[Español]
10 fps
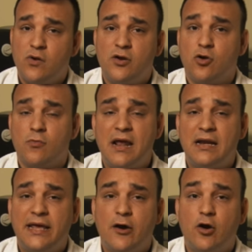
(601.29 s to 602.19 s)
no es
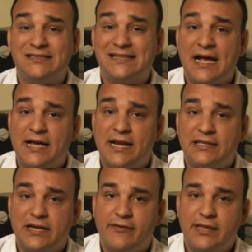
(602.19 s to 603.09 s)
normal que sangre
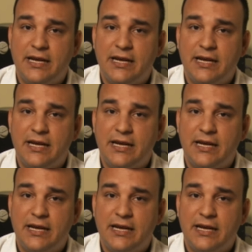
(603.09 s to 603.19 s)
a través